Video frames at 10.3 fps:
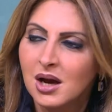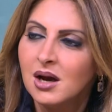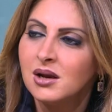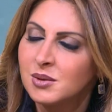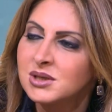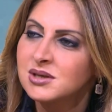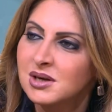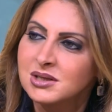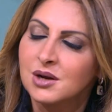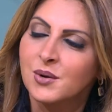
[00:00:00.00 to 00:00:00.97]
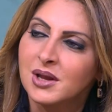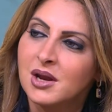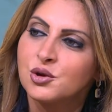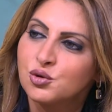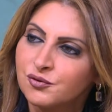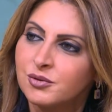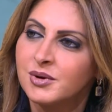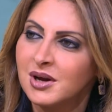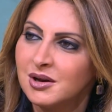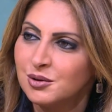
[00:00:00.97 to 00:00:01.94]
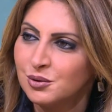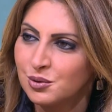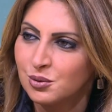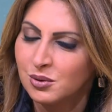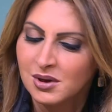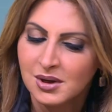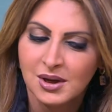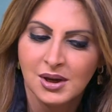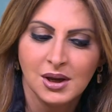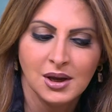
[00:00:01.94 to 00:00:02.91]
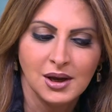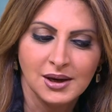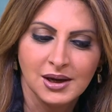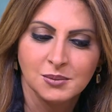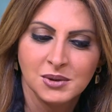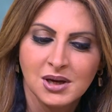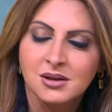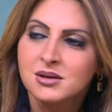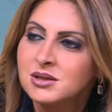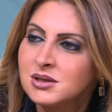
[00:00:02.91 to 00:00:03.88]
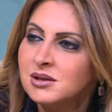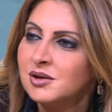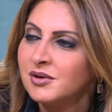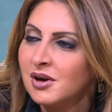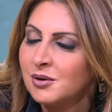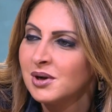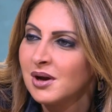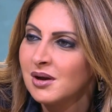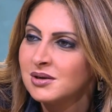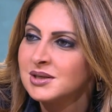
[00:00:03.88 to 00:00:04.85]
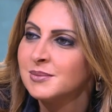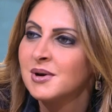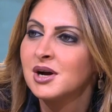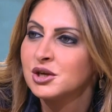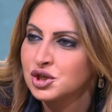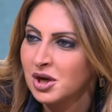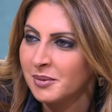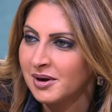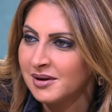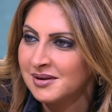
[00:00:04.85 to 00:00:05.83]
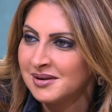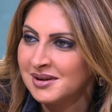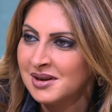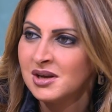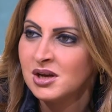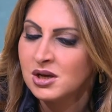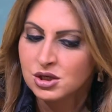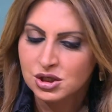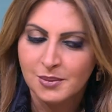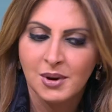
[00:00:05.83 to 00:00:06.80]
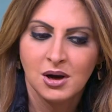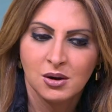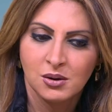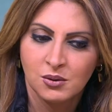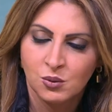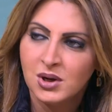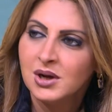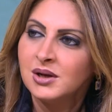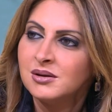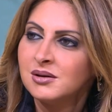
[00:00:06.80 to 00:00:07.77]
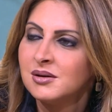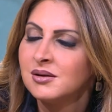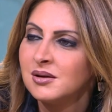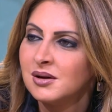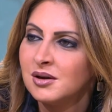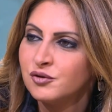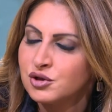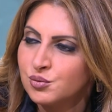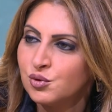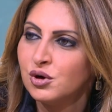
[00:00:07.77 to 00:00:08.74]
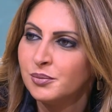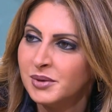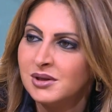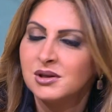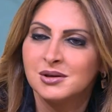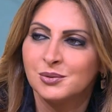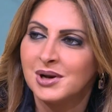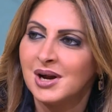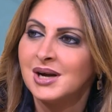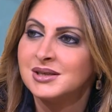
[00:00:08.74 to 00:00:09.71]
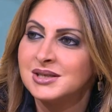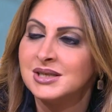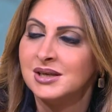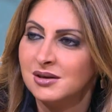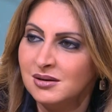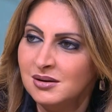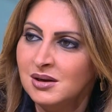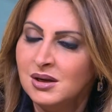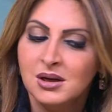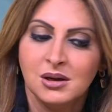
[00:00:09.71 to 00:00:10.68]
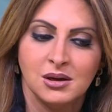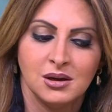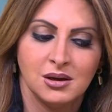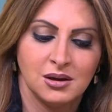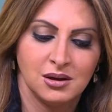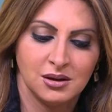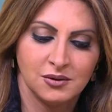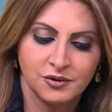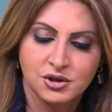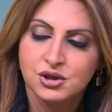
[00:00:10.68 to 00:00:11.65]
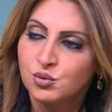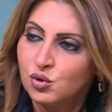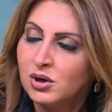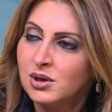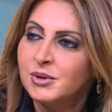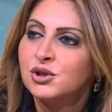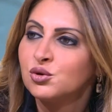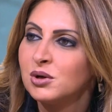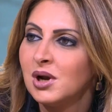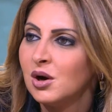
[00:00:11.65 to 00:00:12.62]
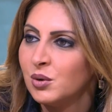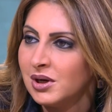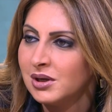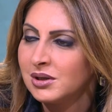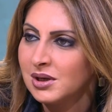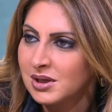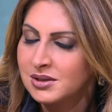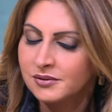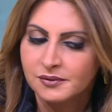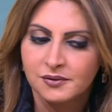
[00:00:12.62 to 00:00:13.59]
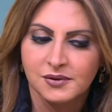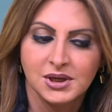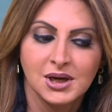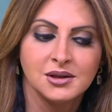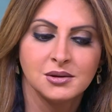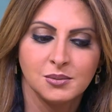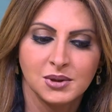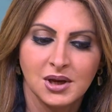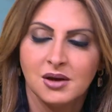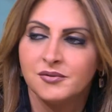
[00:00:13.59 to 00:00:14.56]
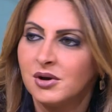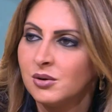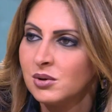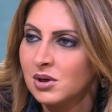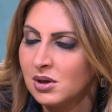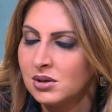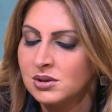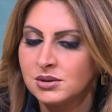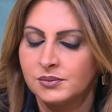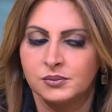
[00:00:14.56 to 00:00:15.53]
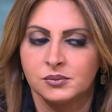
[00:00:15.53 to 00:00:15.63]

اهل مصر اصلا خلانا ندخل في مجال الحروق احنا كانت بدايه قصتنا في الاول خالص عباره عن شمعه شمعه ولعت آه، في اسبوع بنت ولعت السرير آه، في اسبوع البنت كلها ولعت للاسف فدي كانت البدايه في الاول خالص